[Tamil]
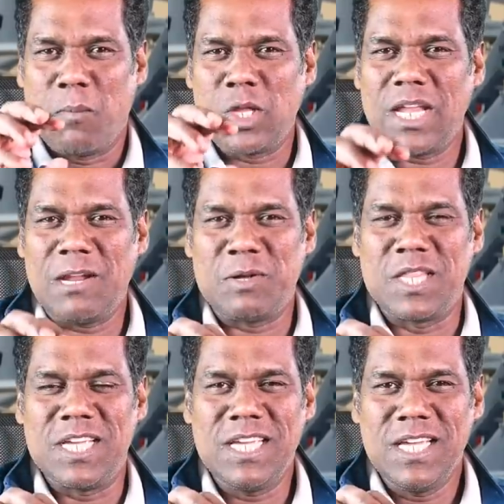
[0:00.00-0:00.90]
முதல்ல
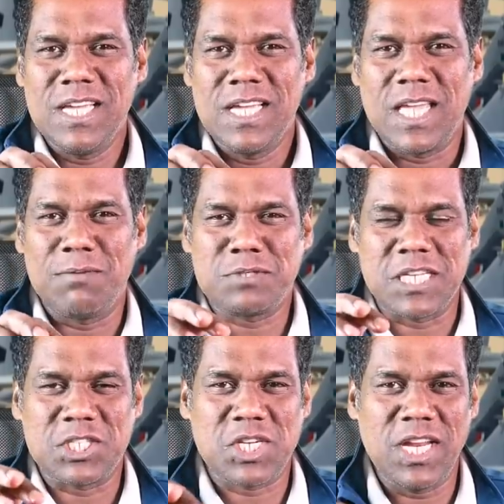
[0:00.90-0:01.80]
வந்து எஃப்
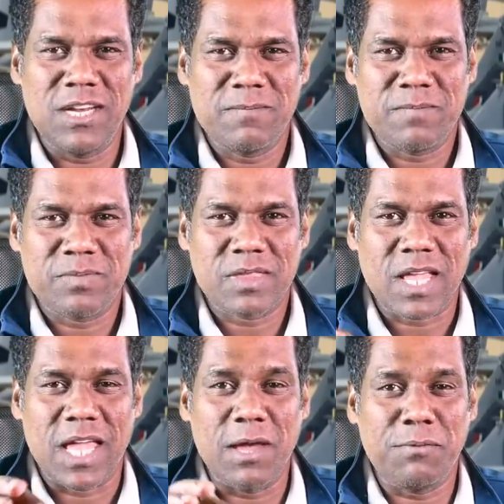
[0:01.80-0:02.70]
சிக்ஸ்டீன்
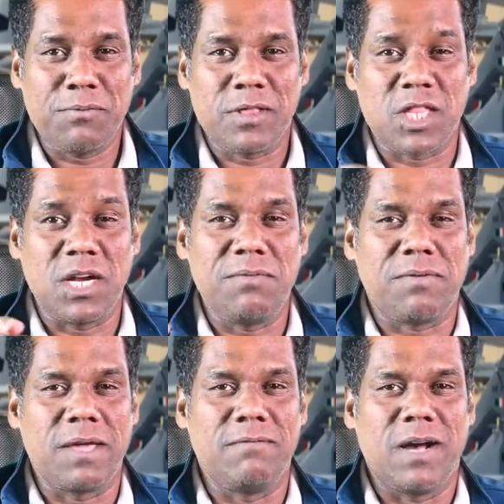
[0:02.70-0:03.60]
எஃப் தேர்ட்டி
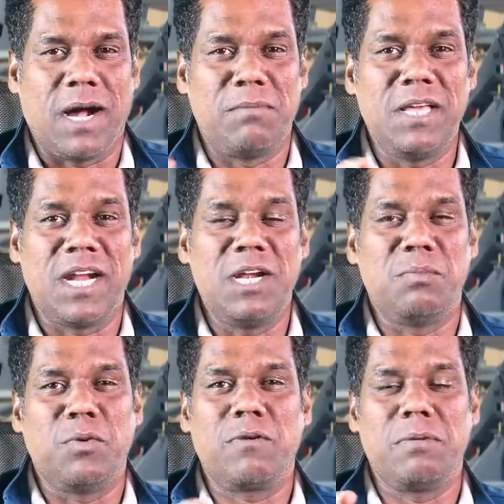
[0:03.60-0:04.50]
ஃபைவ் அப்படி ரெண்டு
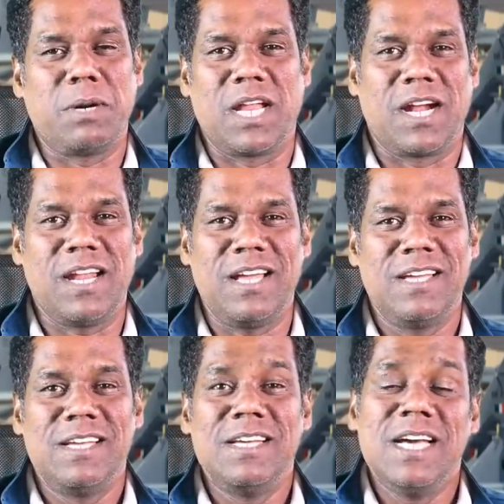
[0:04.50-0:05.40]
போர் விமானங்களை
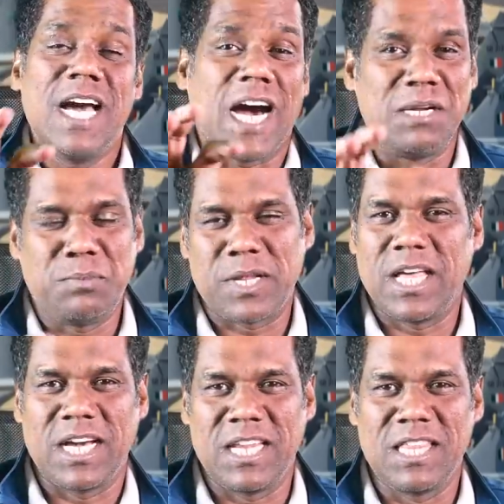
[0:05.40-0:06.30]

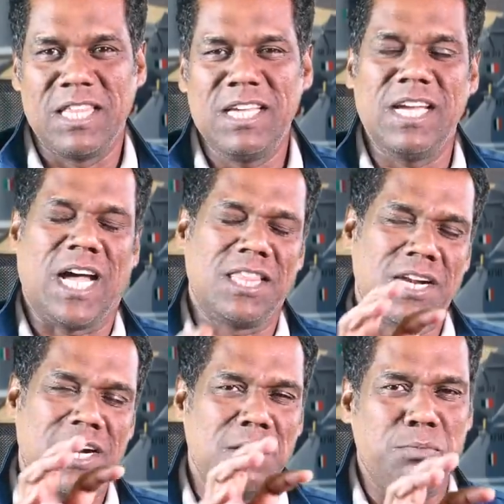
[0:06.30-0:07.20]
அனுப்புறதாக இருந்தது அந்த
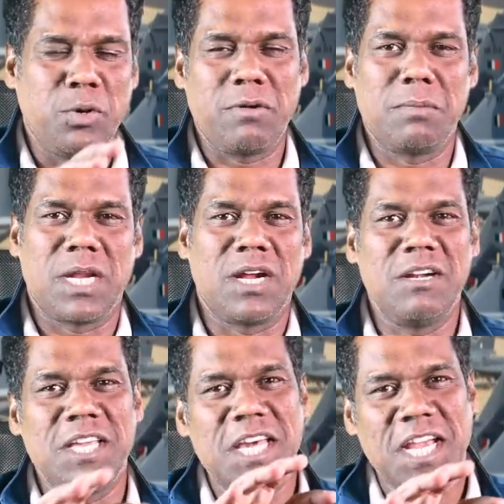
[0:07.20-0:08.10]
ரெண்டு போர்
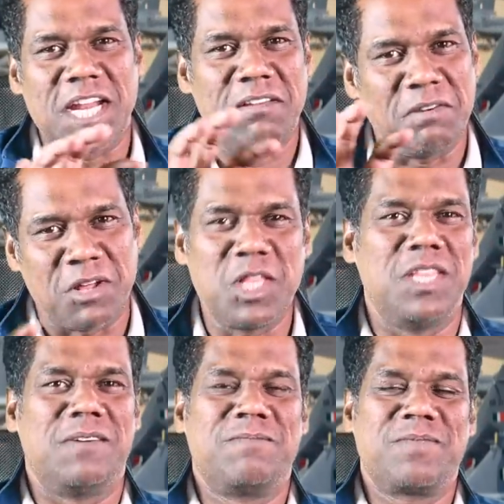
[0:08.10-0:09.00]
விமானங்கள் ஏற்கனவே
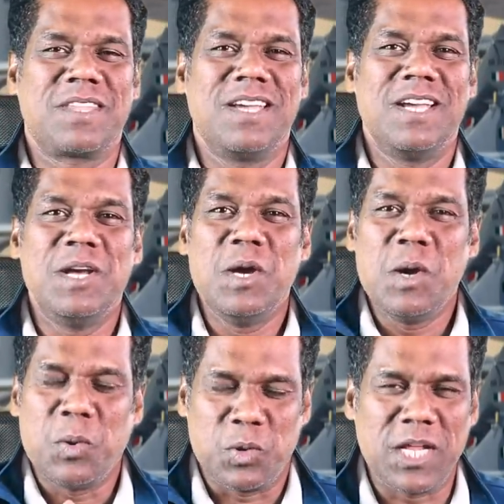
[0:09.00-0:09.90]
வந்தது
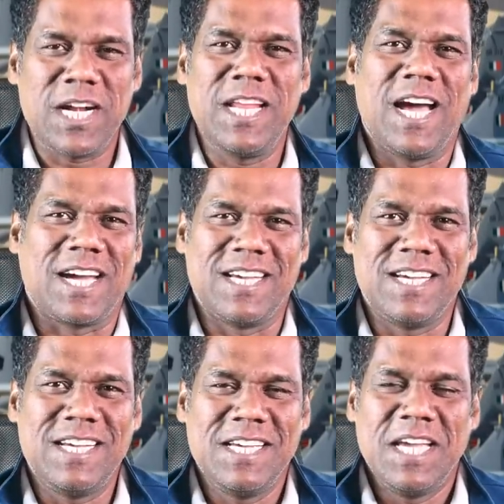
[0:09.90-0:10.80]
உடனடியாக
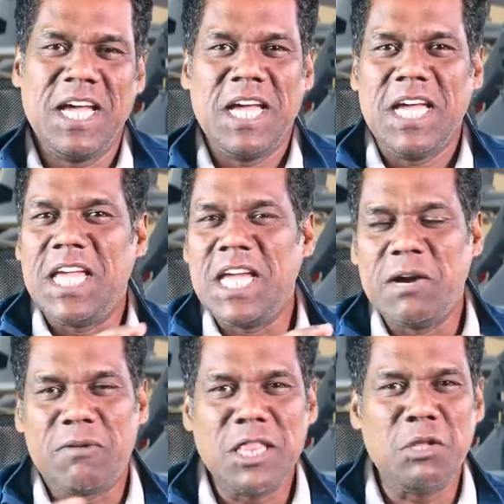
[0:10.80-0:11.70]

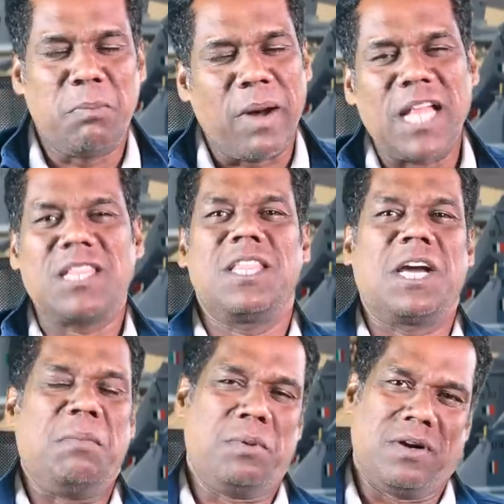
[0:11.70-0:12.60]
இங்கே வந்து
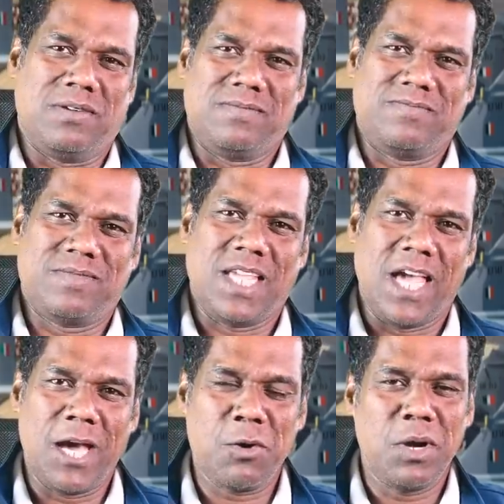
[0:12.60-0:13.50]
பார்த்ததுக்கு அப்புறம்
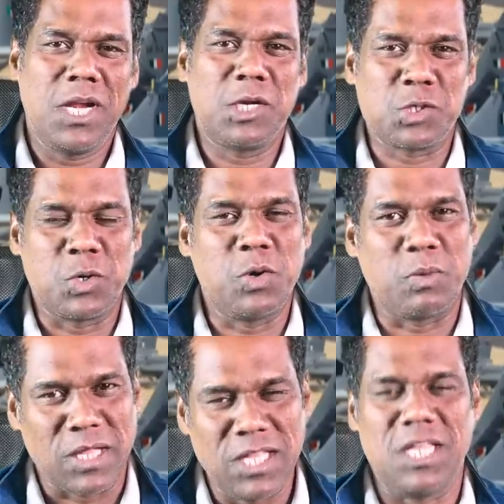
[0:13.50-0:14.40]
ஏரோ இந்தியா ஷோக்கு
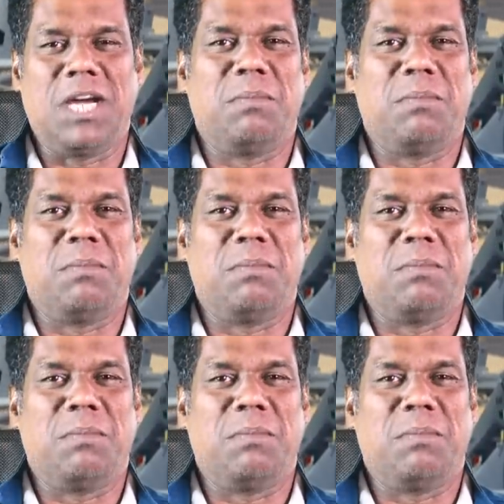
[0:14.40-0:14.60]
வந்ததுக்கு